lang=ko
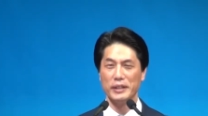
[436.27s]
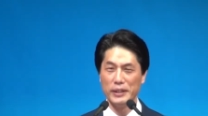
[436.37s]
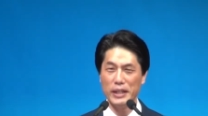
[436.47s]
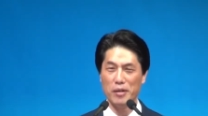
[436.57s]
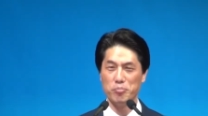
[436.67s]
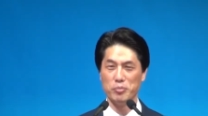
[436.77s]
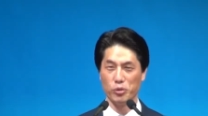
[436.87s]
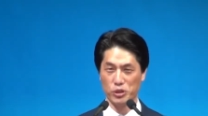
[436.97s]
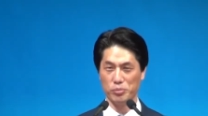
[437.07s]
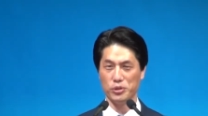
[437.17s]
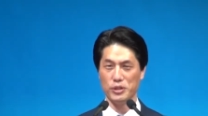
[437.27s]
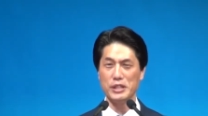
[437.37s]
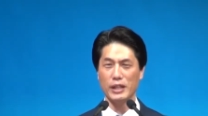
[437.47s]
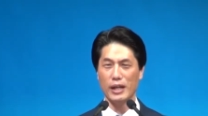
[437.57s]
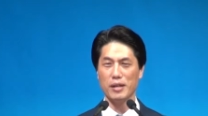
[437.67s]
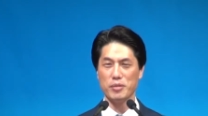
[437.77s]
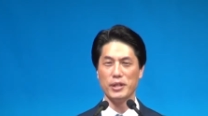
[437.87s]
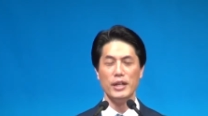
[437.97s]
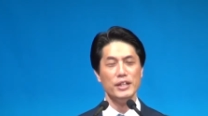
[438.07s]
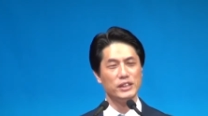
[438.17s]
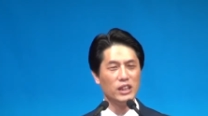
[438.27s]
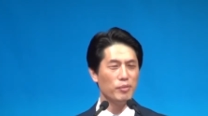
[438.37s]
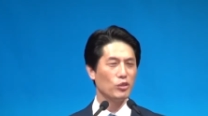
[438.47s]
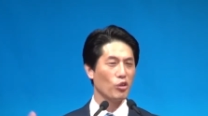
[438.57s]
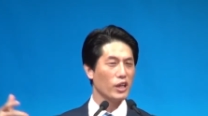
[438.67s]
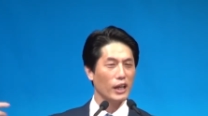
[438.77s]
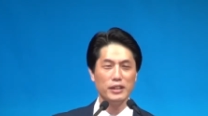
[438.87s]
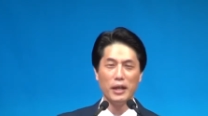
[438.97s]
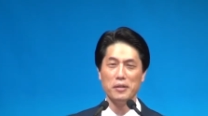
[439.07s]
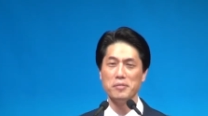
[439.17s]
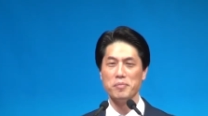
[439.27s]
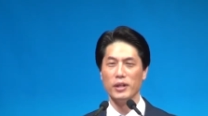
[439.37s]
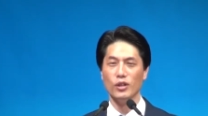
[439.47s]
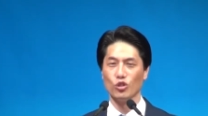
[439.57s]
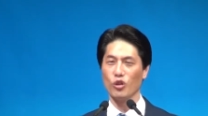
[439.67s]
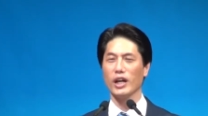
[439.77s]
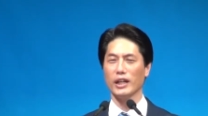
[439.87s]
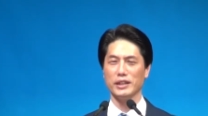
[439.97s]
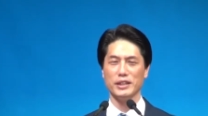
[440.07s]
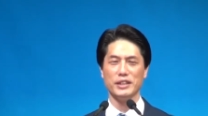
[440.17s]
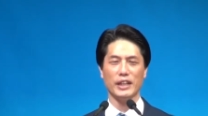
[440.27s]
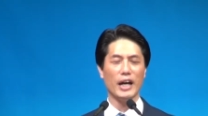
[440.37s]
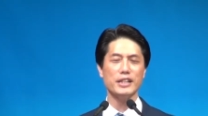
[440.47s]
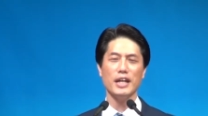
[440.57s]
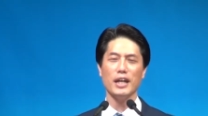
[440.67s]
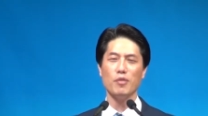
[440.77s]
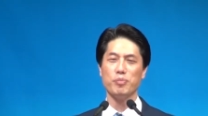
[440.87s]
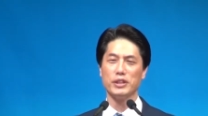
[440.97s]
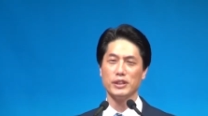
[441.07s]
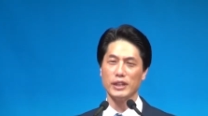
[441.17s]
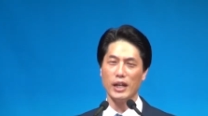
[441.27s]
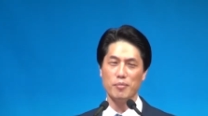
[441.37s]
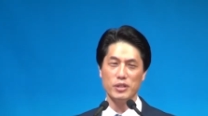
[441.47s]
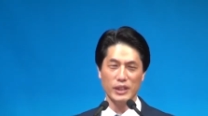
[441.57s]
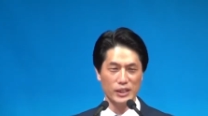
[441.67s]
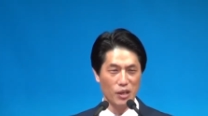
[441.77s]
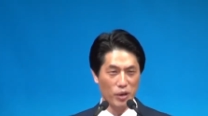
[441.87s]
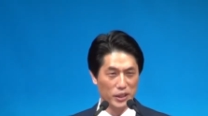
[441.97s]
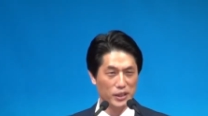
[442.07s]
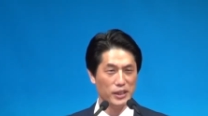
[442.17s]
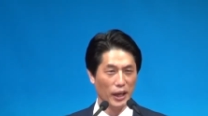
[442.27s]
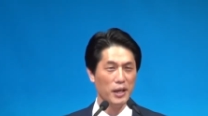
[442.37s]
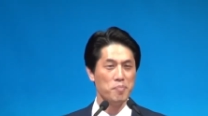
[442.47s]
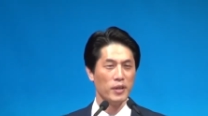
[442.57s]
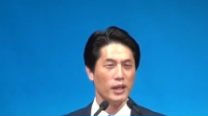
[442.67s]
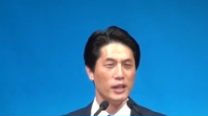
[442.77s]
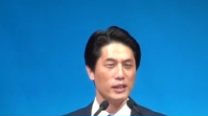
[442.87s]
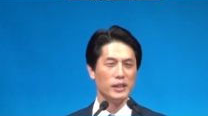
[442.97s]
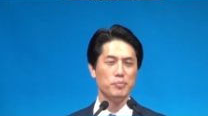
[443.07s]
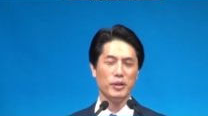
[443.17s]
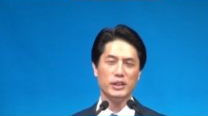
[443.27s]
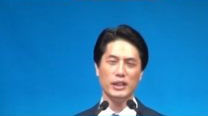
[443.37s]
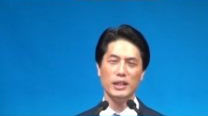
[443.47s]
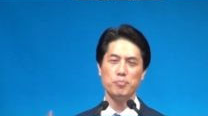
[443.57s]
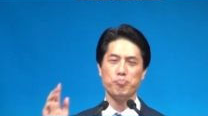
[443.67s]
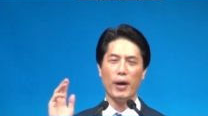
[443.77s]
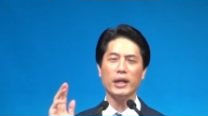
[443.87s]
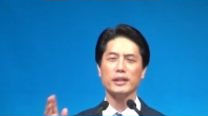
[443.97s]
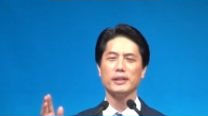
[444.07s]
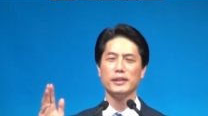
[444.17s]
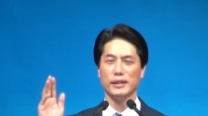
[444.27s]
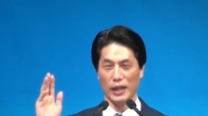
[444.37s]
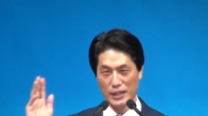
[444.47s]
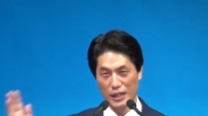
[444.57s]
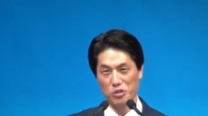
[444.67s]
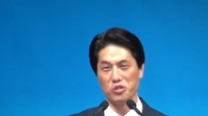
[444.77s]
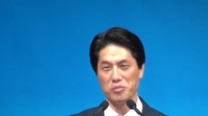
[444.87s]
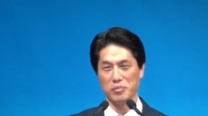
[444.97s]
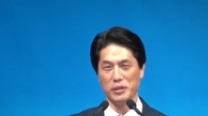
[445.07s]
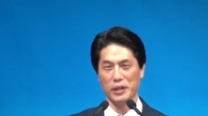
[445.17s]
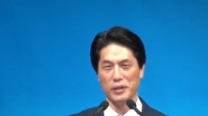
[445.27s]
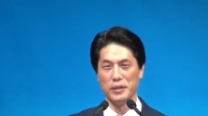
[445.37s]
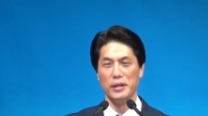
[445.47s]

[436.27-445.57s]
근데 한번 보십시오. 이 사람이 집에 돌아갔네요. 돌아갔더니 자기에게 빚진 사람이 찾아왔는데 그 빚이 100데나리온입니다.